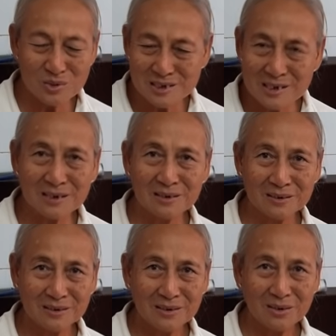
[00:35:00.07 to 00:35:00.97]
có duyên
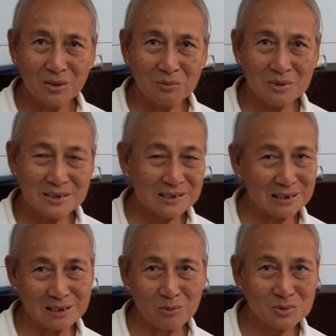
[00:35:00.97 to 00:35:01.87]
yeah. Dạ. không có duyên
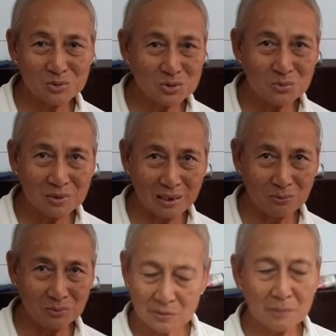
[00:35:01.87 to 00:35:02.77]
là cậu chịu xuống đâu
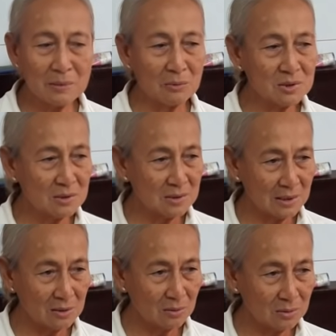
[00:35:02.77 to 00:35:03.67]
dám cậu xưng
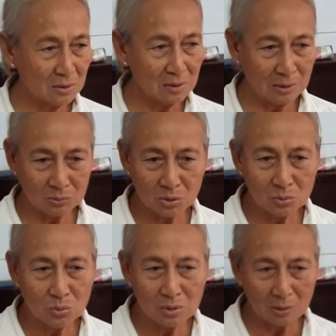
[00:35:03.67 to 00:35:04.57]
vậy thôi từ đầu tới
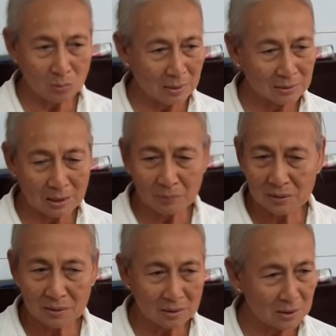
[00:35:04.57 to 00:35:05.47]
cuối là quan tâm
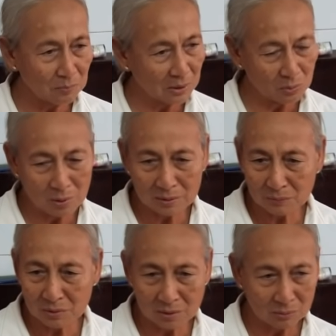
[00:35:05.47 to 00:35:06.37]
cái clip này quan
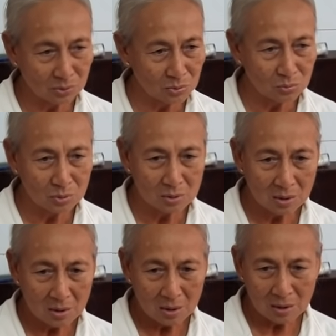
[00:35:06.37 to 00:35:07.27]
tâm từ đầu tới cuối
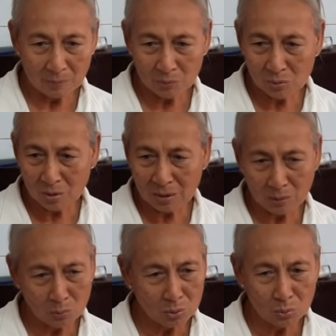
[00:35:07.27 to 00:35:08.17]
làm đâu có
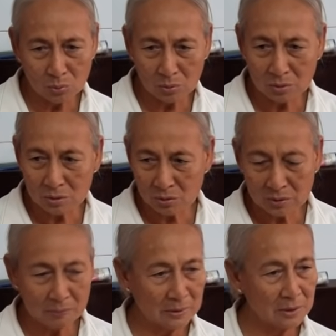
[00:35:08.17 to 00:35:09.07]
đầu có đuôi nó đưa nó
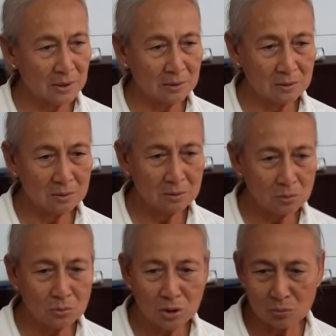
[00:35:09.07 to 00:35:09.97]
đi bệnh viện nữa
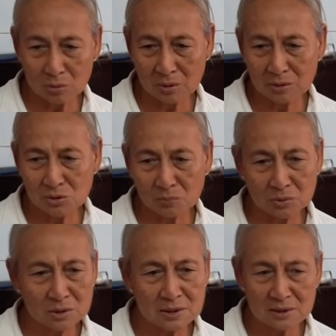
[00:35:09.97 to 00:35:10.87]
có yeah. Dạ. người nó chụp
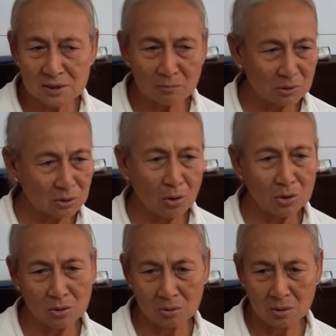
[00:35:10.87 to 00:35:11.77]
nửa chừng xong rồi
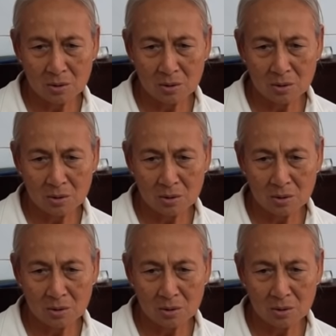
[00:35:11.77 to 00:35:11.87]
thôi rồi